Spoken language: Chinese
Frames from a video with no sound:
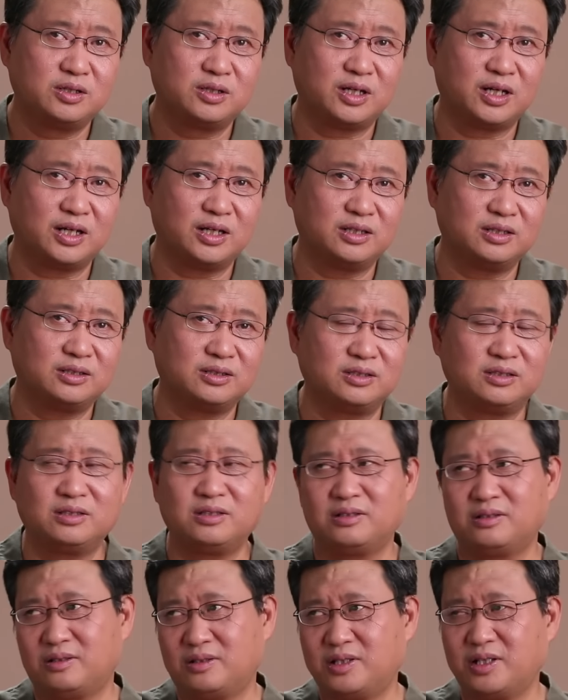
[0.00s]
啊，
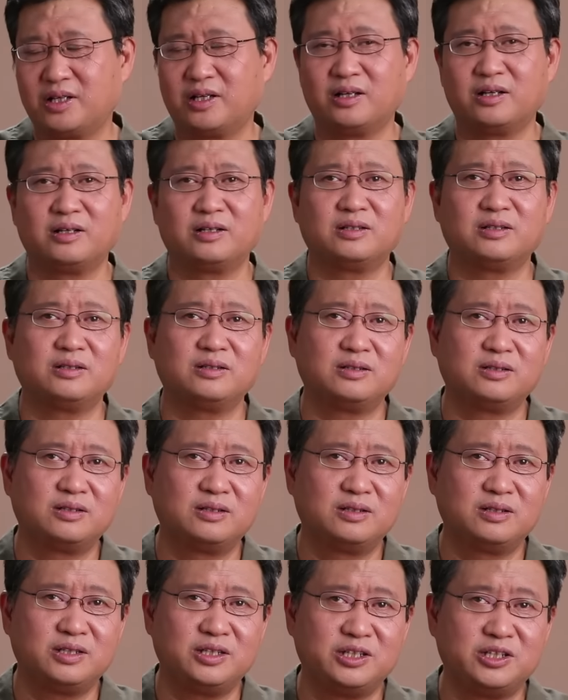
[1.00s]
这个
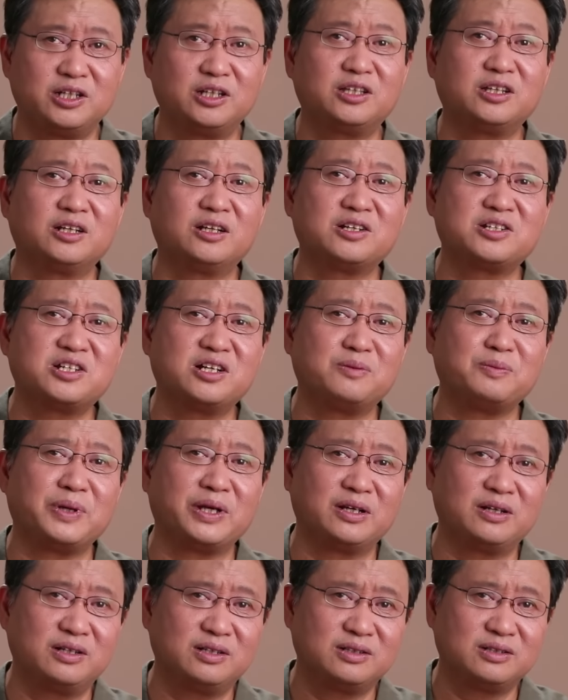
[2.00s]
已经得到证
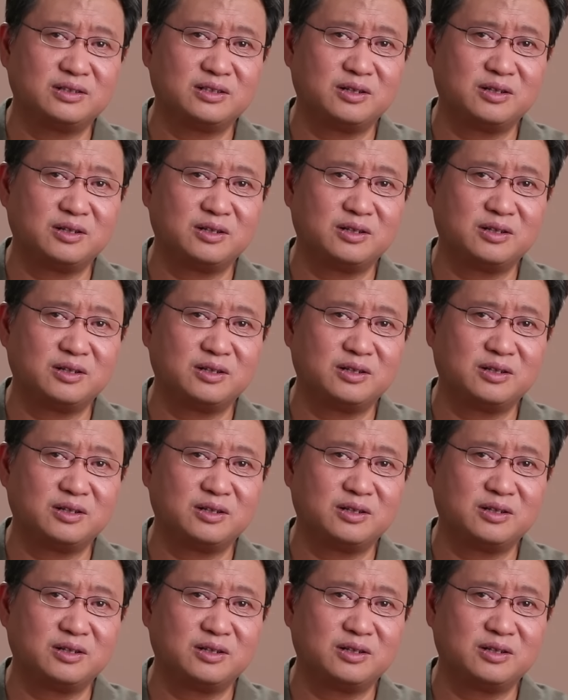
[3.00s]
明了。